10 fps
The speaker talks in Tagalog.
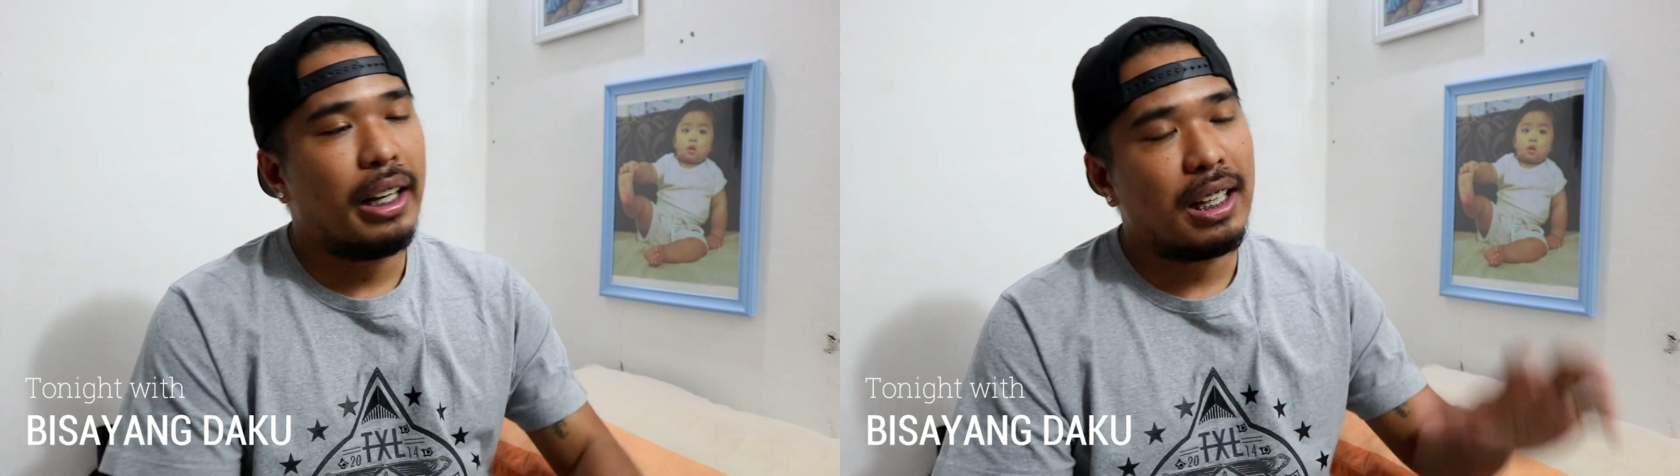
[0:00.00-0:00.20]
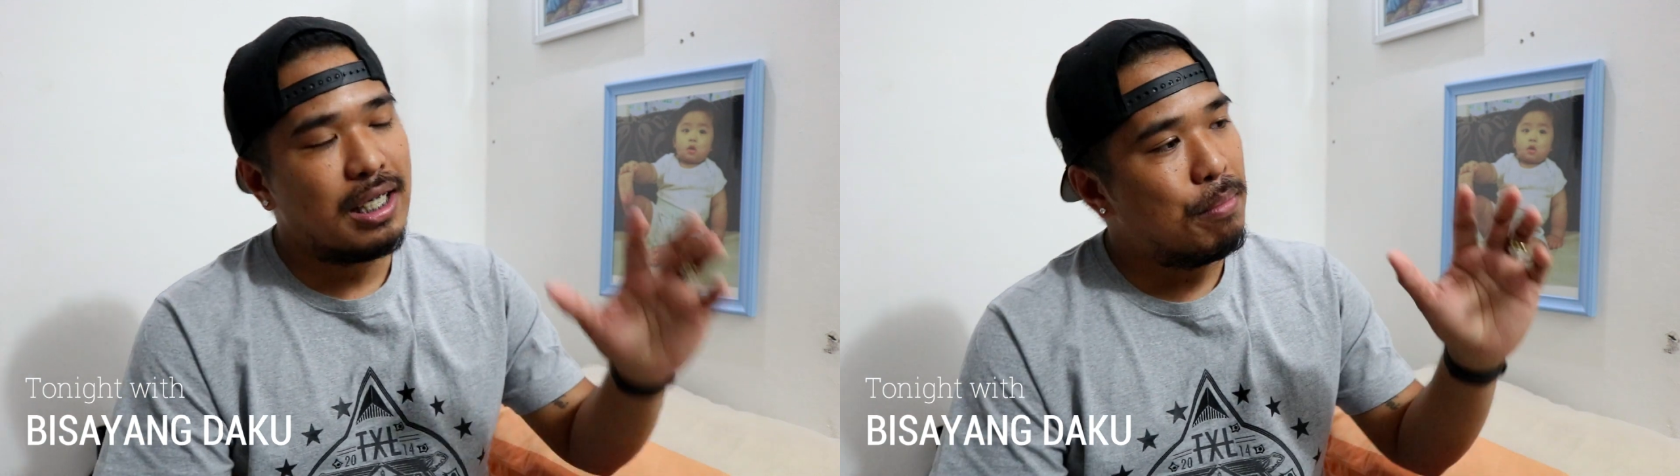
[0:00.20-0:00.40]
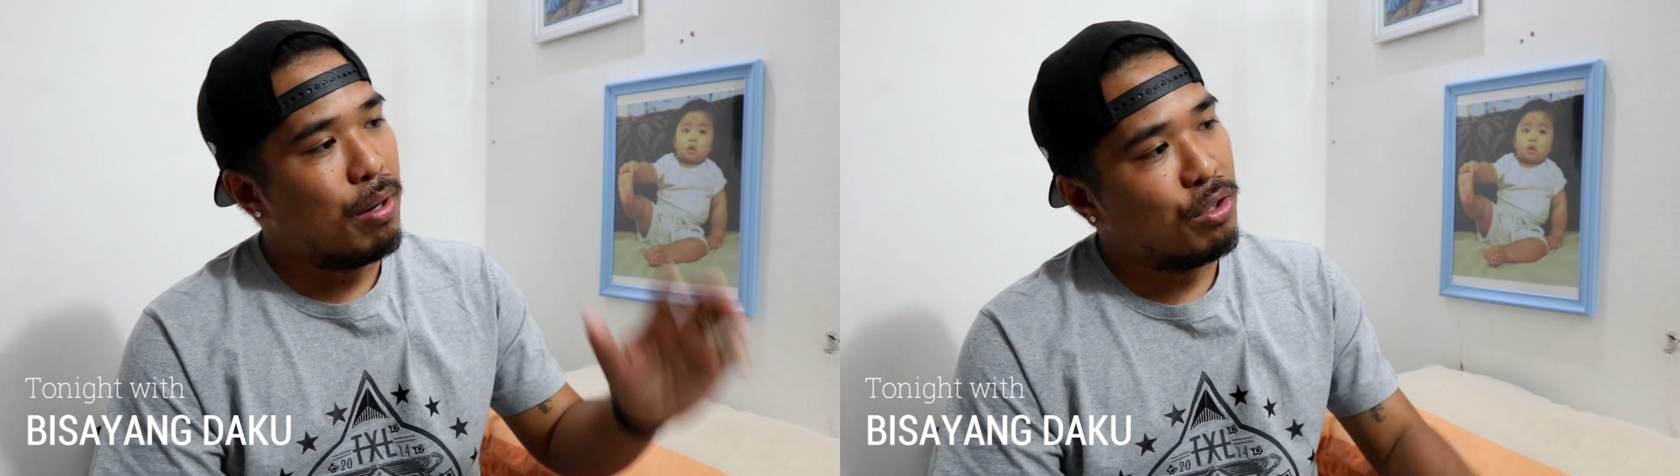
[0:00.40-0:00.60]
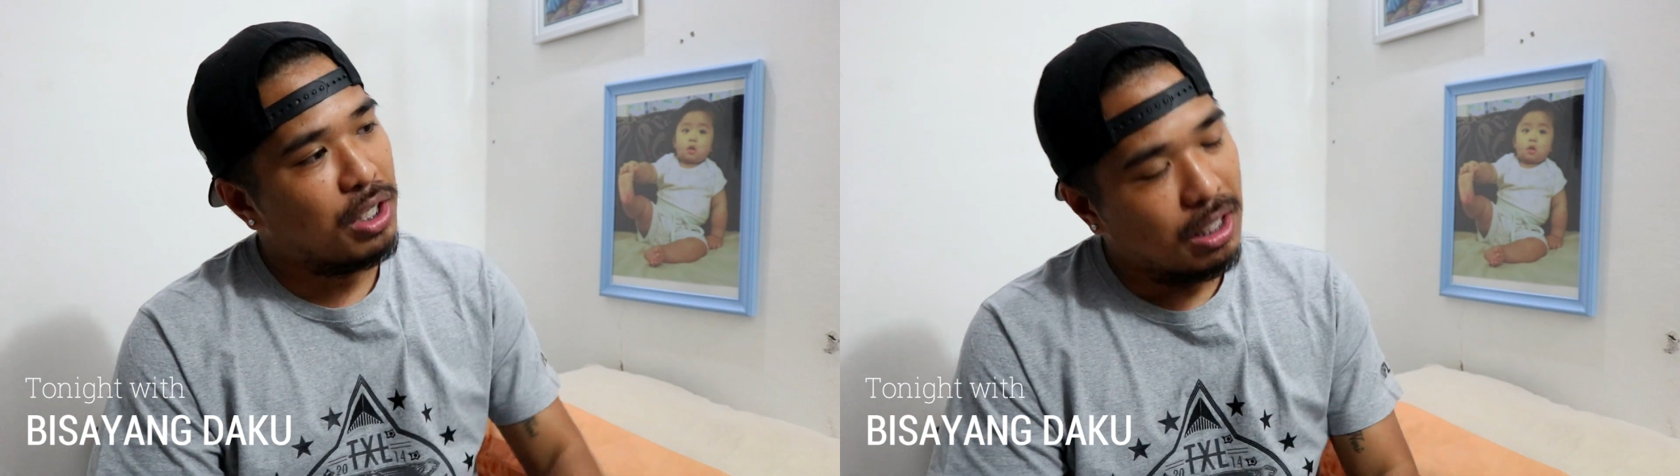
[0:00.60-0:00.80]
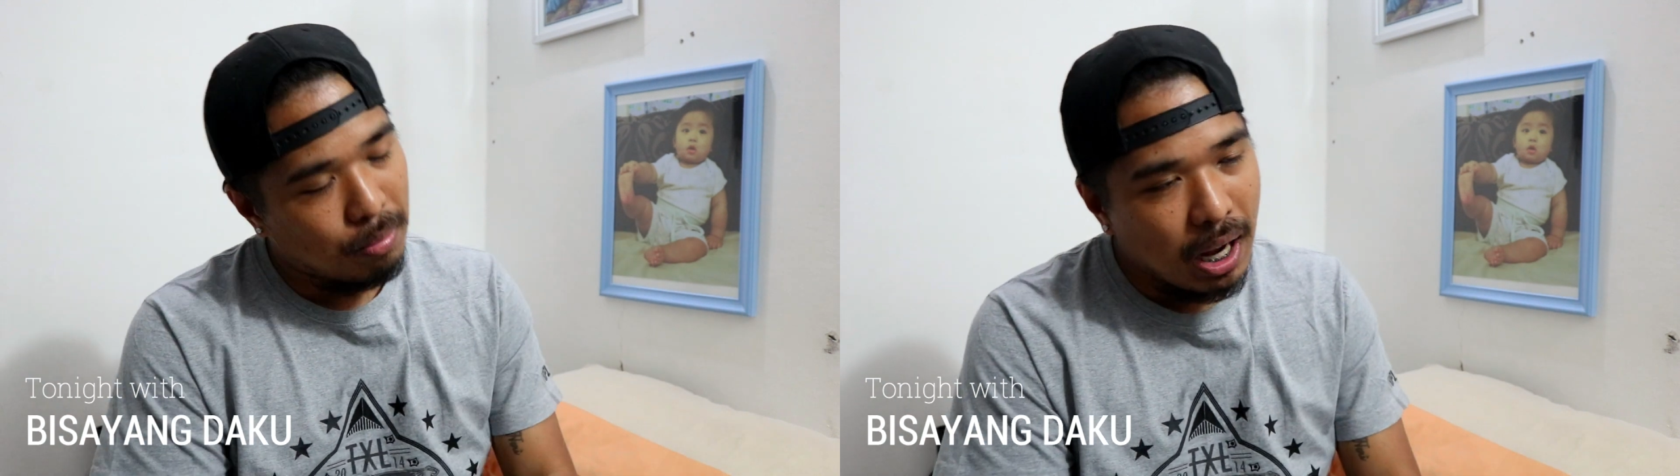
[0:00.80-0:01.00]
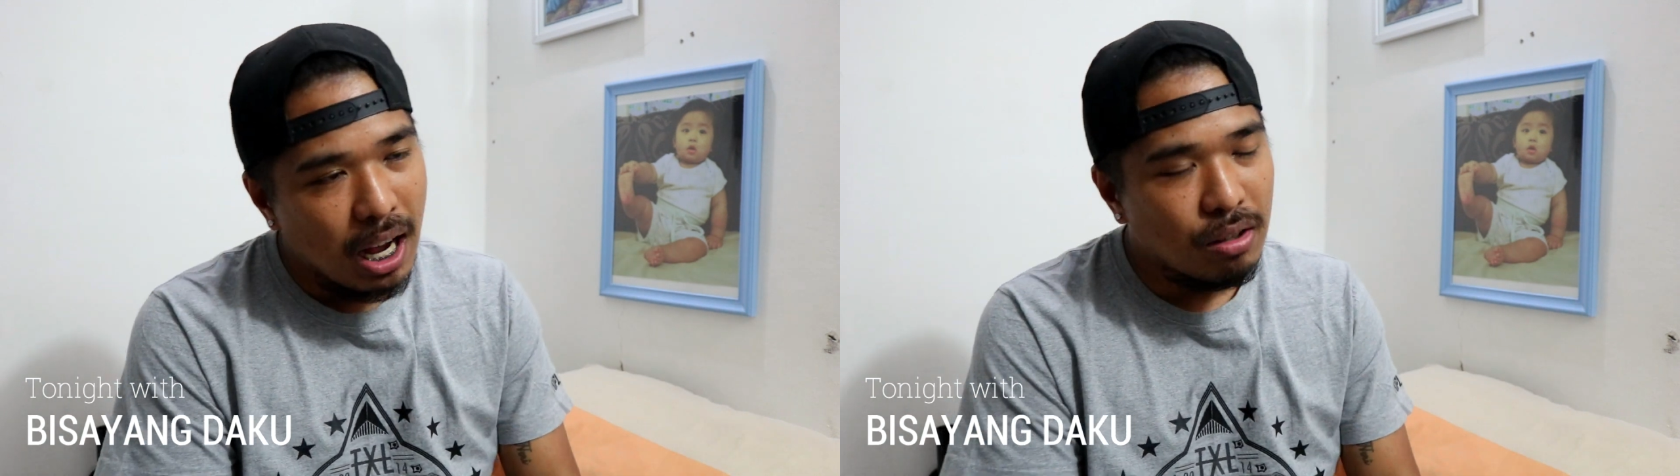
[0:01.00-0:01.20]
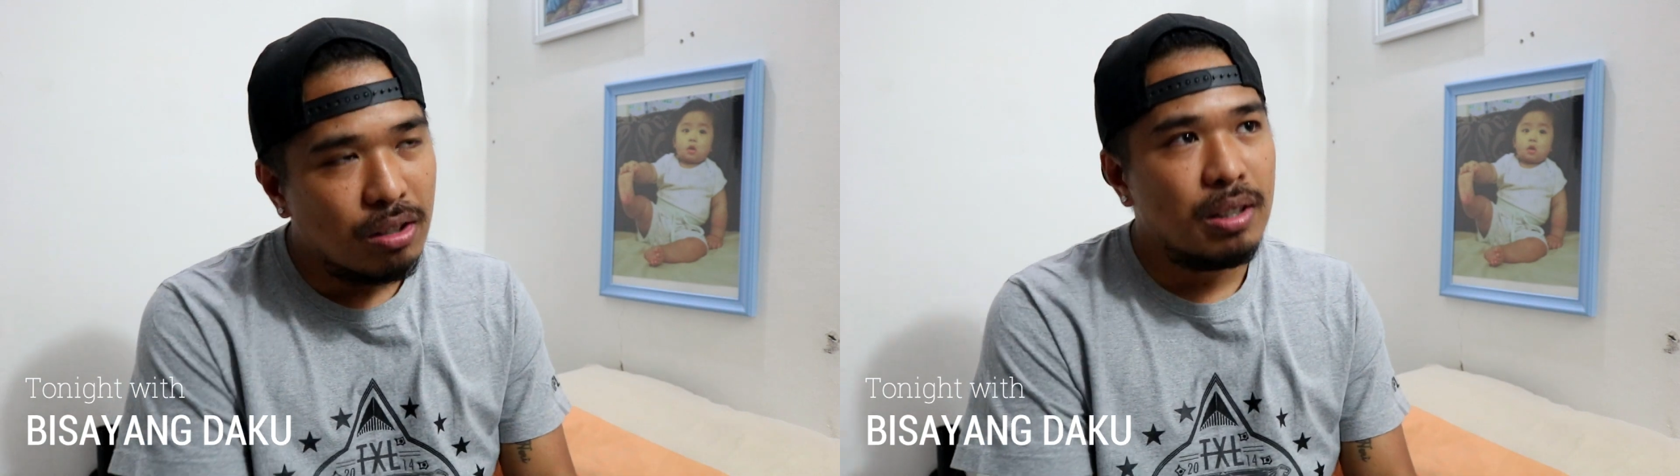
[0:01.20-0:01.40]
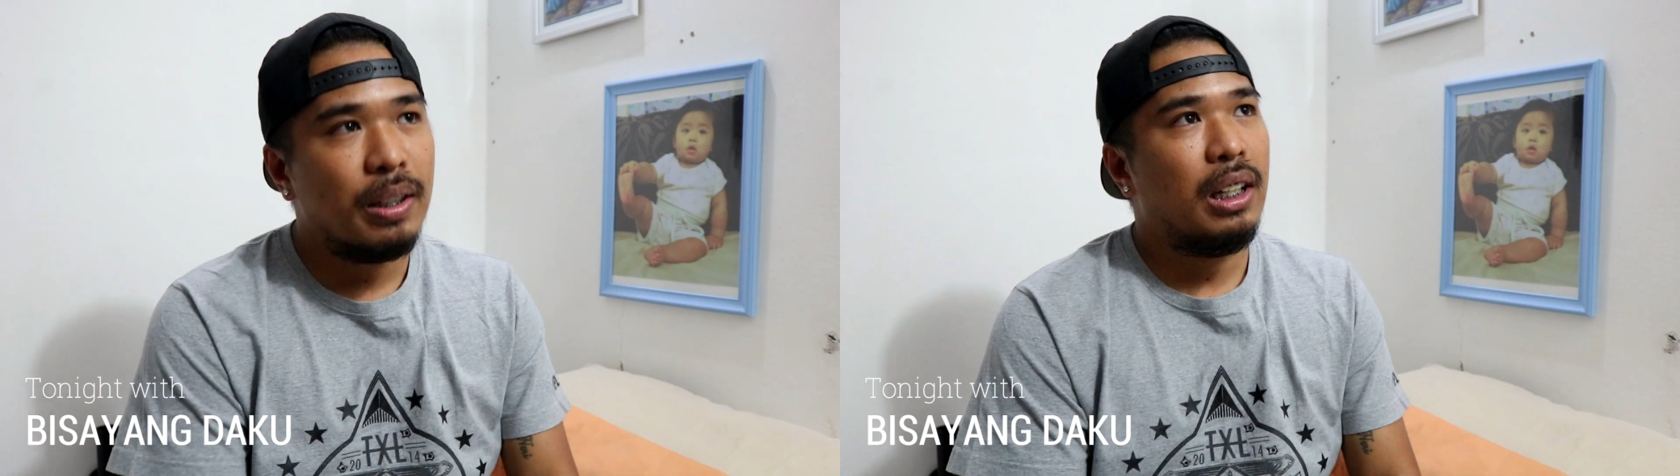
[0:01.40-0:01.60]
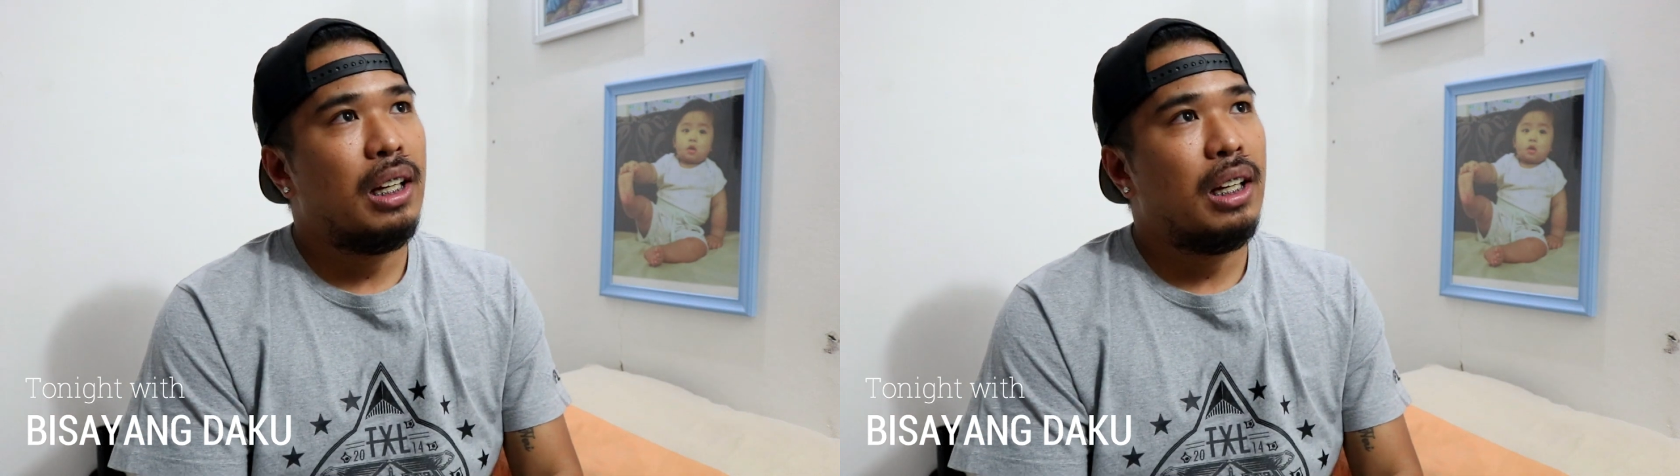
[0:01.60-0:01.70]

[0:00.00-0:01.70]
nakasama ko sa trabaho.